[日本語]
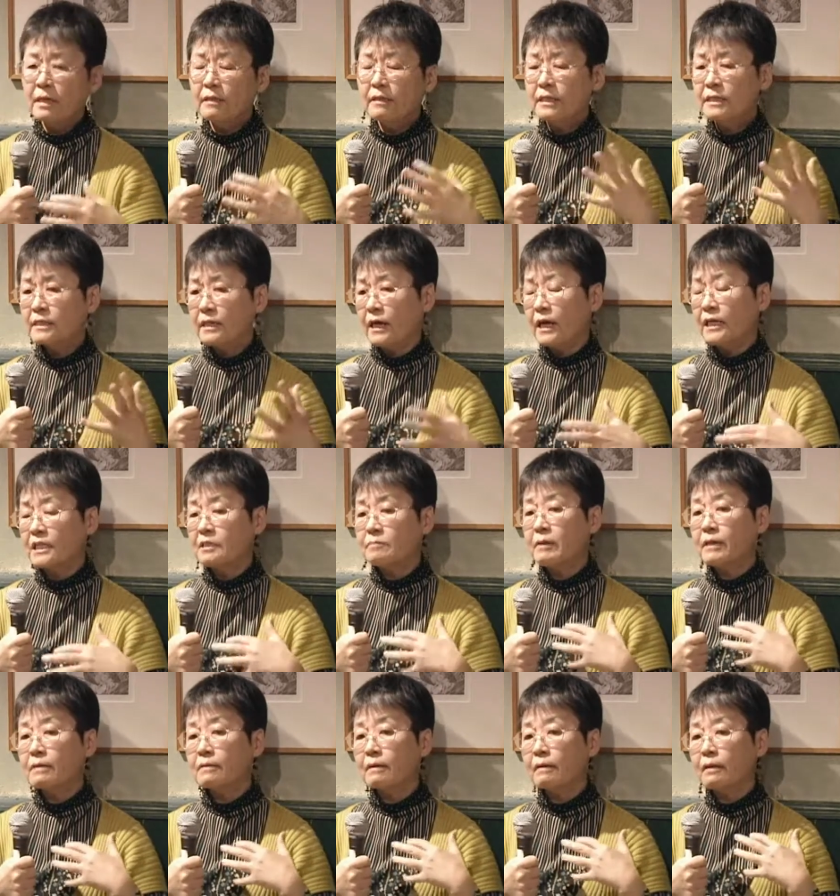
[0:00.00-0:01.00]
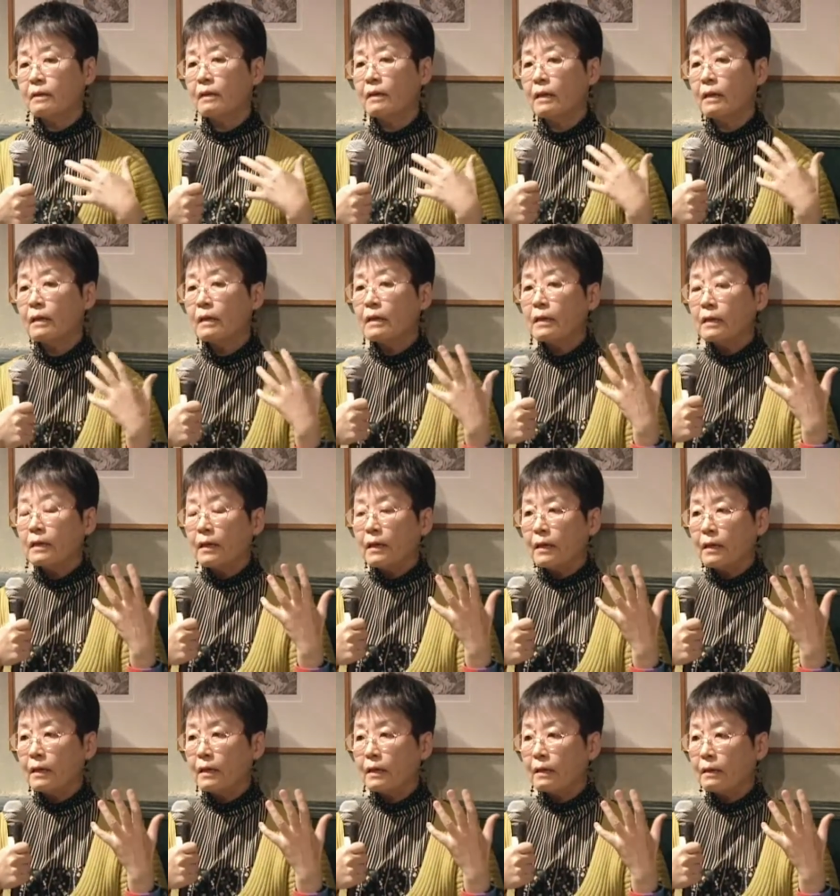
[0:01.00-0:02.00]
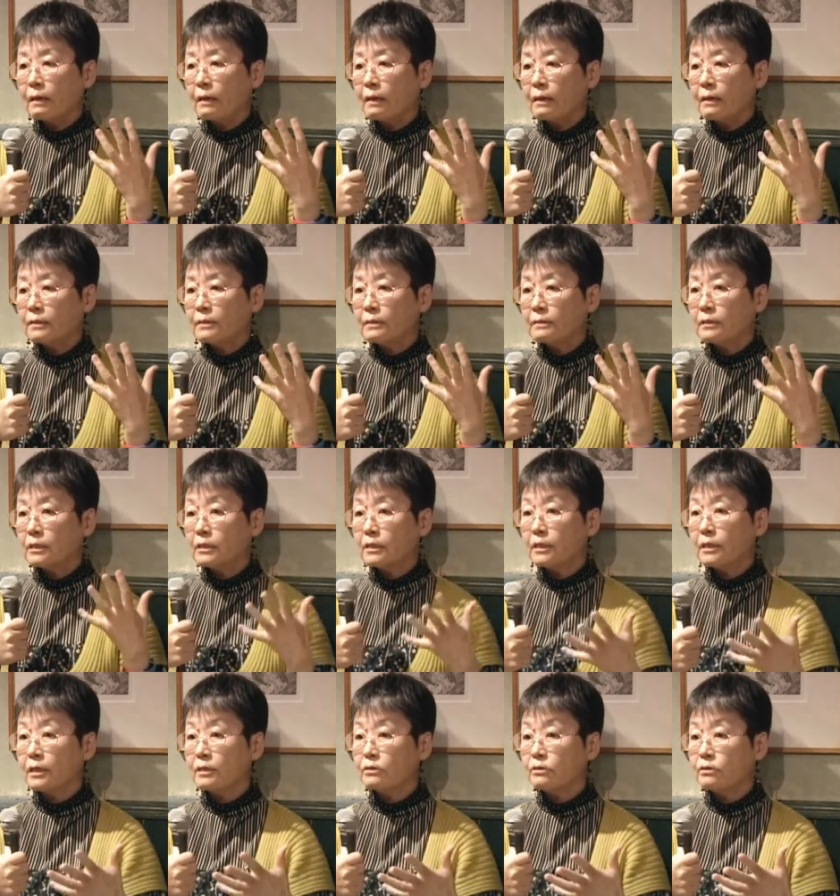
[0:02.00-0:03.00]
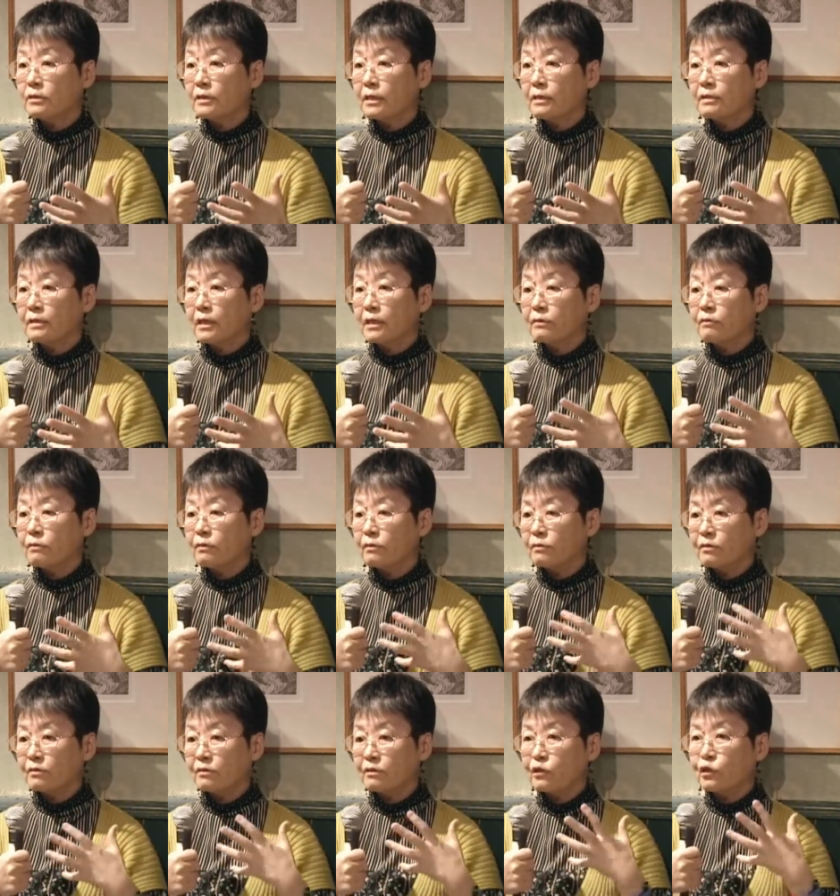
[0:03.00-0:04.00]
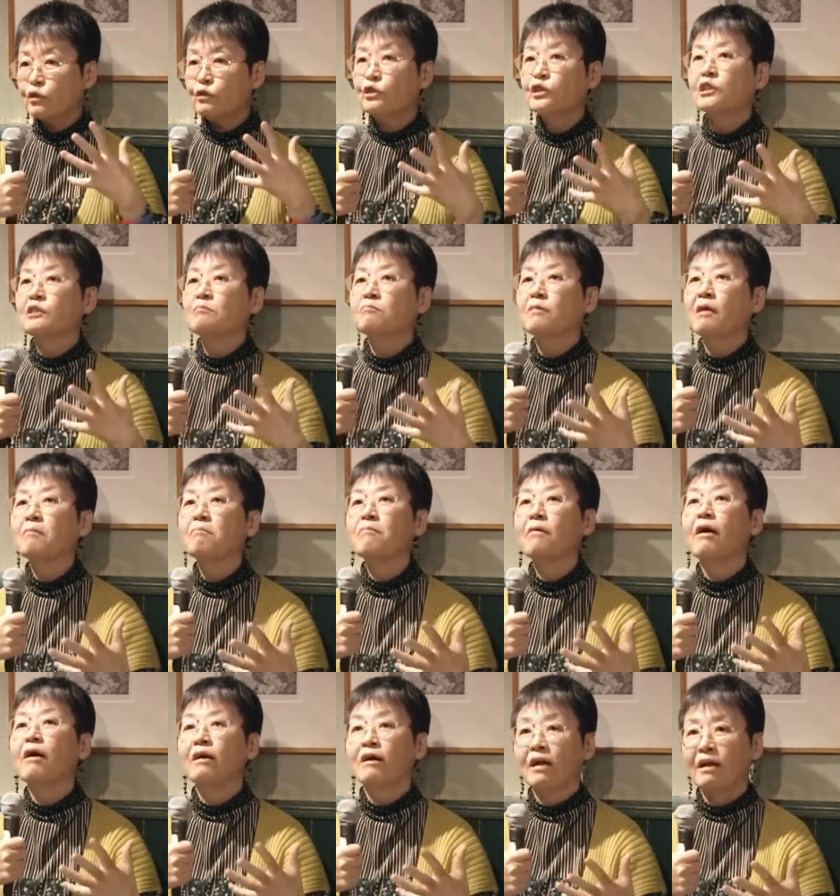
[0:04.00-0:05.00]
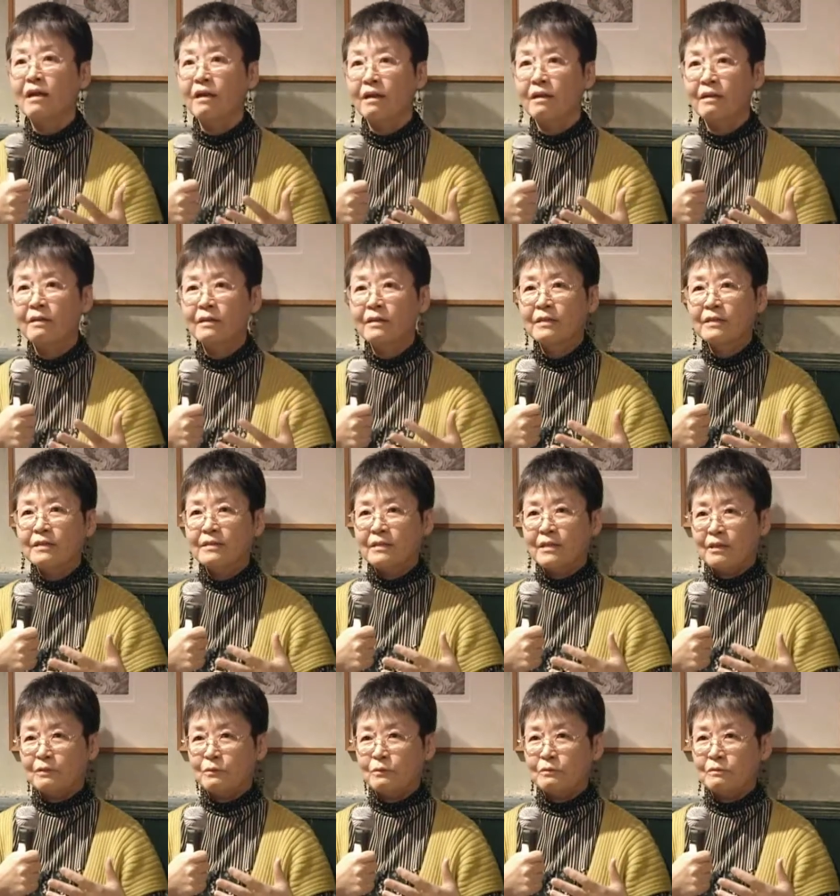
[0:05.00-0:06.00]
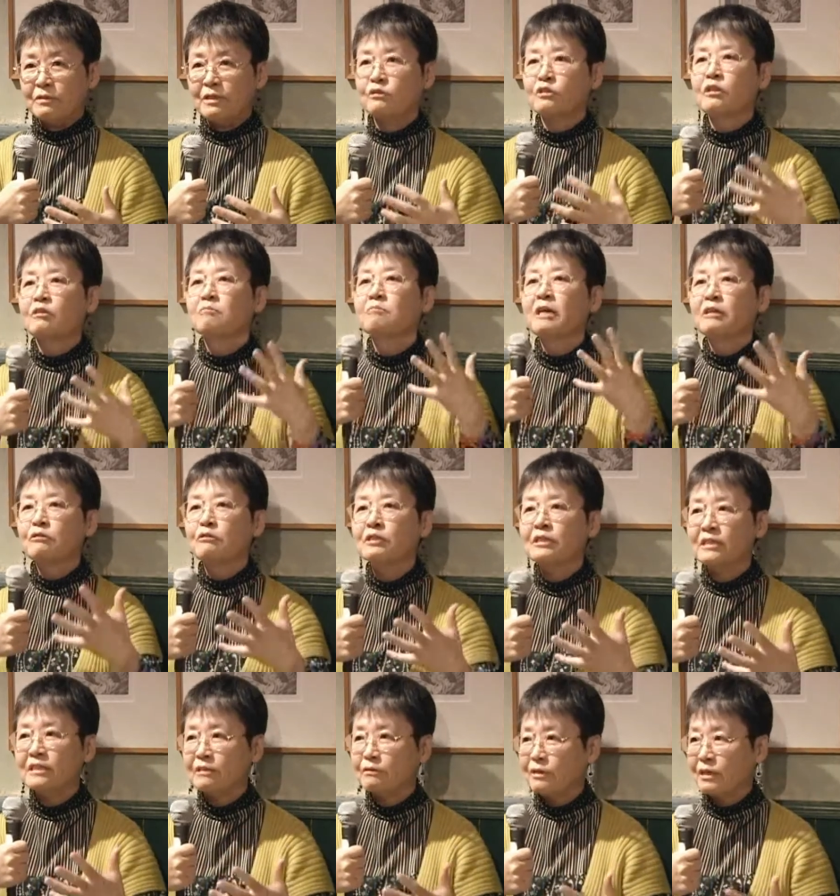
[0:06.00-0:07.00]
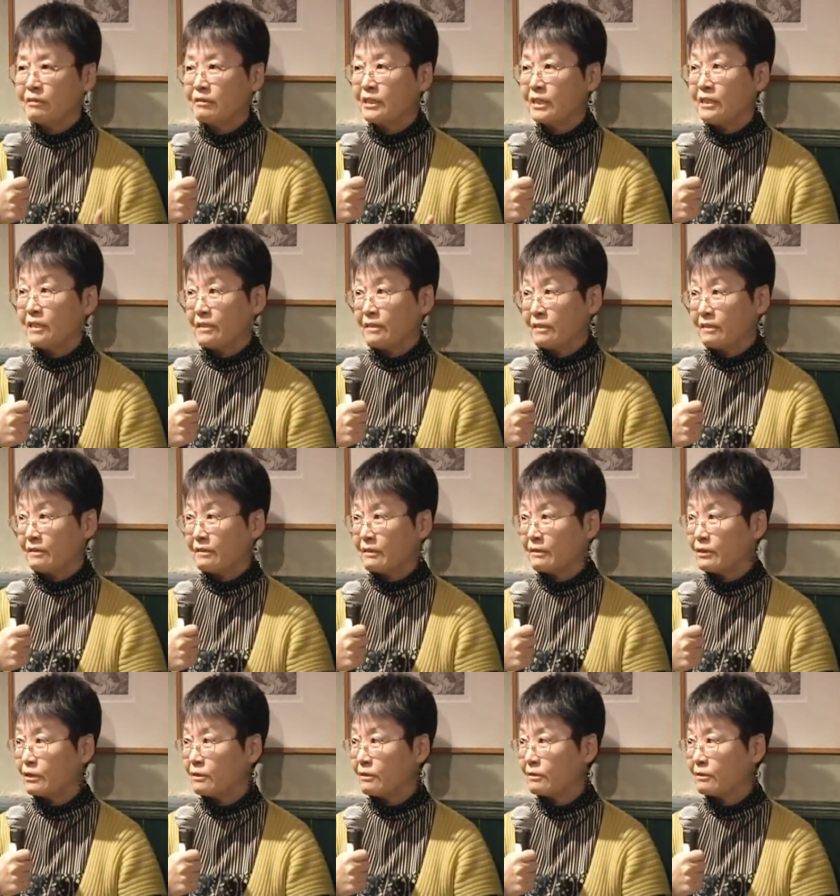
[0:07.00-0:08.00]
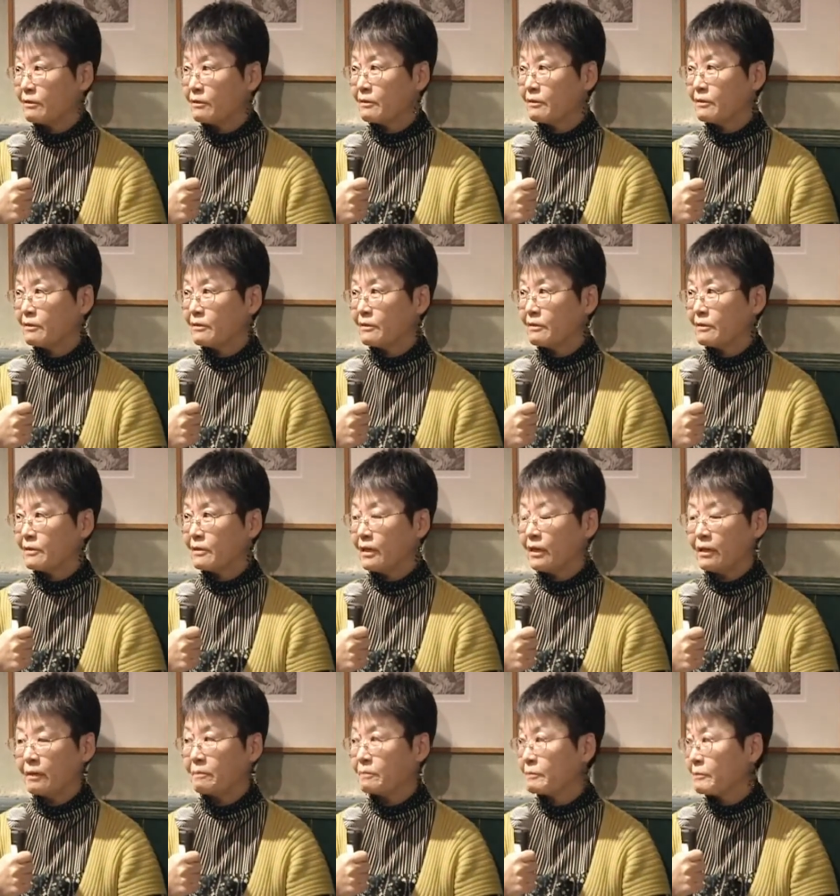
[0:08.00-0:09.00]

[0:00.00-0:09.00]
ですから初めからあジェンダー研究センターの中心メンバーがあのセクシュアルマイノリティの学生たちだったんです。で、